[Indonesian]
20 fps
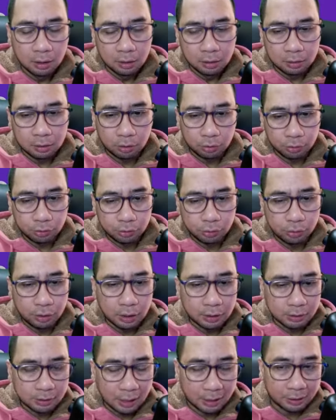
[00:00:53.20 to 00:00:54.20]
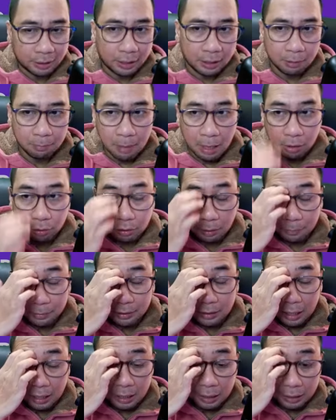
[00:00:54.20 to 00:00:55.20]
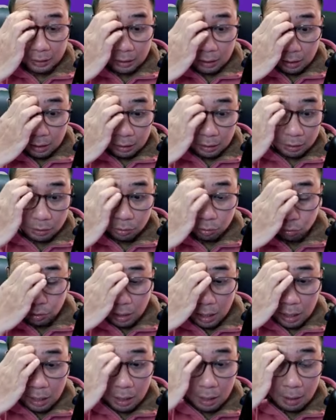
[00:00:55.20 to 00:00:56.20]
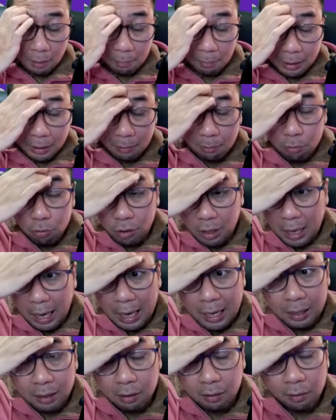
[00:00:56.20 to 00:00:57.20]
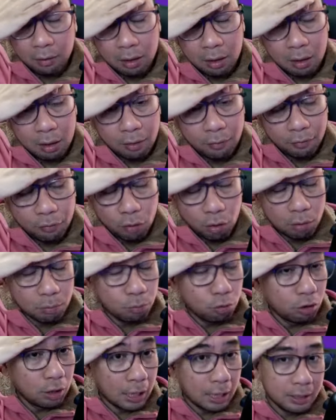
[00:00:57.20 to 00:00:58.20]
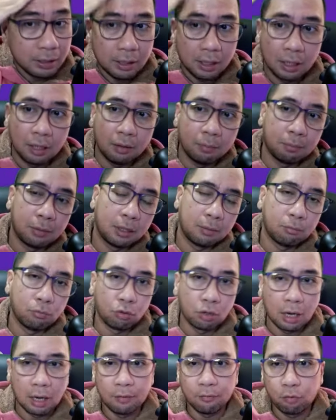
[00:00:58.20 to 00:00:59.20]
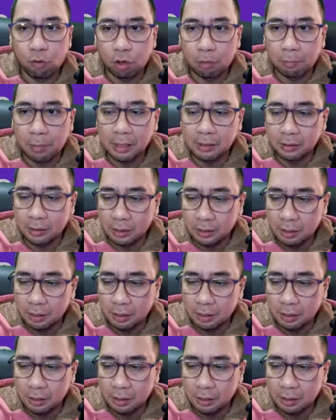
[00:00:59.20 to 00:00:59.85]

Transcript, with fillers: terus juga strategi baru tapi sekarang kita sudah menemukan formulanya, menemukan formasinya,